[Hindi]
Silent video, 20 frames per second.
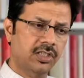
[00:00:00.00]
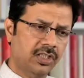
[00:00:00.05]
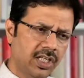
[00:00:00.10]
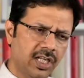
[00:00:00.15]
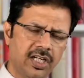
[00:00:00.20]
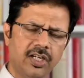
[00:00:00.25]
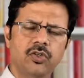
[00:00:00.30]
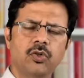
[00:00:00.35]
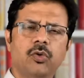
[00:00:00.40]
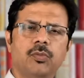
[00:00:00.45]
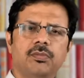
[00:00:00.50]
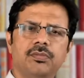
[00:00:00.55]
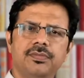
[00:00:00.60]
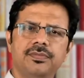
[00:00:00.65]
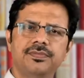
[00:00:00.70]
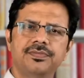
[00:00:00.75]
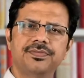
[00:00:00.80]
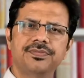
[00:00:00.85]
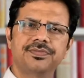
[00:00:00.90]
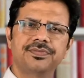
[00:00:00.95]

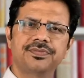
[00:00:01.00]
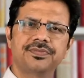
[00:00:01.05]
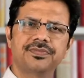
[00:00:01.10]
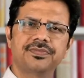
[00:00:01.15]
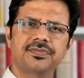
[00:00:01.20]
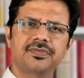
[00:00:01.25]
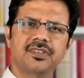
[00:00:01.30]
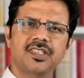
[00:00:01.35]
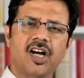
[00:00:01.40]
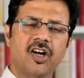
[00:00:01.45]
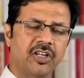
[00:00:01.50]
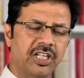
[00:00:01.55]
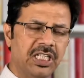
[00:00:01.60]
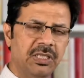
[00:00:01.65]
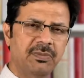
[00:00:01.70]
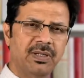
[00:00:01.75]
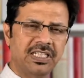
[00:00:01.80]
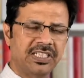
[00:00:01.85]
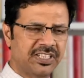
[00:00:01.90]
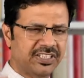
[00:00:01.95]
अंगली
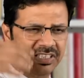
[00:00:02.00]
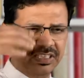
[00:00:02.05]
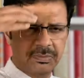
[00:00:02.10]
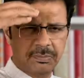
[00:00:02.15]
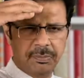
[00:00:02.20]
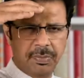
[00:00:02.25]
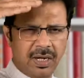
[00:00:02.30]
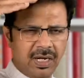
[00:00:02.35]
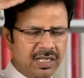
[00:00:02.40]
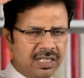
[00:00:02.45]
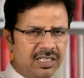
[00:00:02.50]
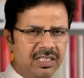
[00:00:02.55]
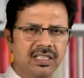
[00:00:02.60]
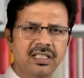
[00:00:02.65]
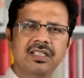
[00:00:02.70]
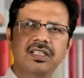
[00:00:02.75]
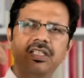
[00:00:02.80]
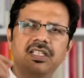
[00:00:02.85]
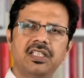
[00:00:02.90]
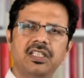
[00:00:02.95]
माल जिसके बाल
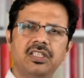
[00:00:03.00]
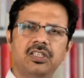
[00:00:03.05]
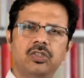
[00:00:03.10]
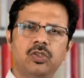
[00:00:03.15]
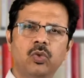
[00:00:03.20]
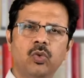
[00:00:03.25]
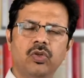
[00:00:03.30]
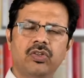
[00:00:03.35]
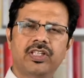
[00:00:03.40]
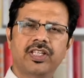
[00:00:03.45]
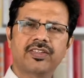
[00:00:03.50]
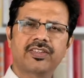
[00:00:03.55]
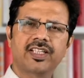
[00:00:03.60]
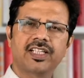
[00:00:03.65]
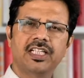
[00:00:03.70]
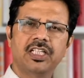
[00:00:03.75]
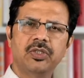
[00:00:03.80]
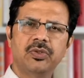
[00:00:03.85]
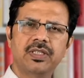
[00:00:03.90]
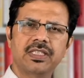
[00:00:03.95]
धूल से
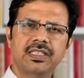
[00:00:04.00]
सने हुए